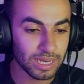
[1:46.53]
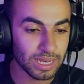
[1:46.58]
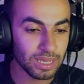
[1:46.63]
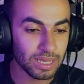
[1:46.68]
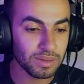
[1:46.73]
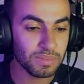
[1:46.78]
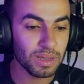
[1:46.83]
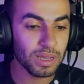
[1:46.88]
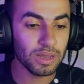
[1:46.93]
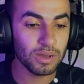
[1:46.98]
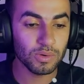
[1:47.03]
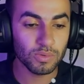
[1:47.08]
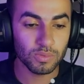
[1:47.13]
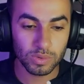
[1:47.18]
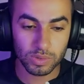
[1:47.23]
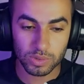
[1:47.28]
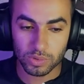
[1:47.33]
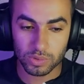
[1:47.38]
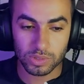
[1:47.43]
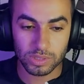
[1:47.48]
اللعبه
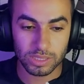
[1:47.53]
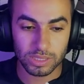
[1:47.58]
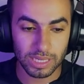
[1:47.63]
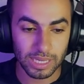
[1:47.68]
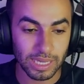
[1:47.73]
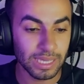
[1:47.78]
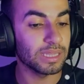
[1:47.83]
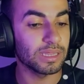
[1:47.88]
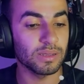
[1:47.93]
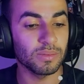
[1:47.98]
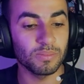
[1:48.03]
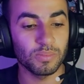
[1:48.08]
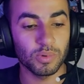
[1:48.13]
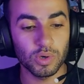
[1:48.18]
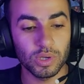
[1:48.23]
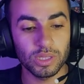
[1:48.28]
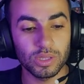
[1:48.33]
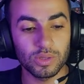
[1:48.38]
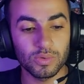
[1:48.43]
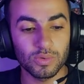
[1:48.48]
ويندوز
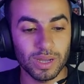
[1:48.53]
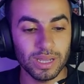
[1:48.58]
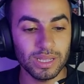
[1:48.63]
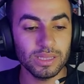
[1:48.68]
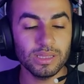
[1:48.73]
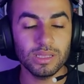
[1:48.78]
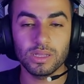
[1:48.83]
8.1